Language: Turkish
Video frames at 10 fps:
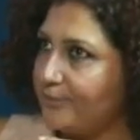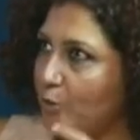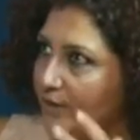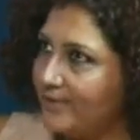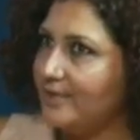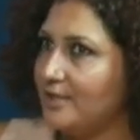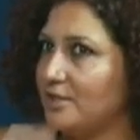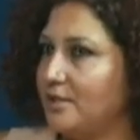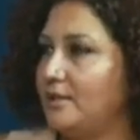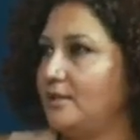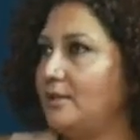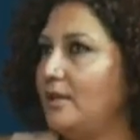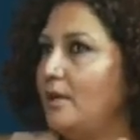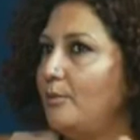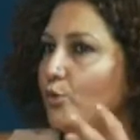politikacıların,
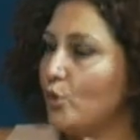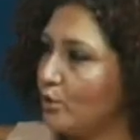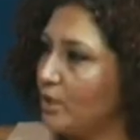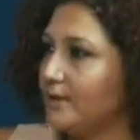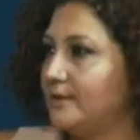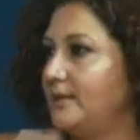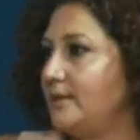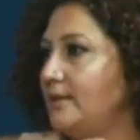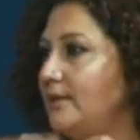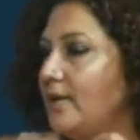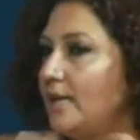bürokratların,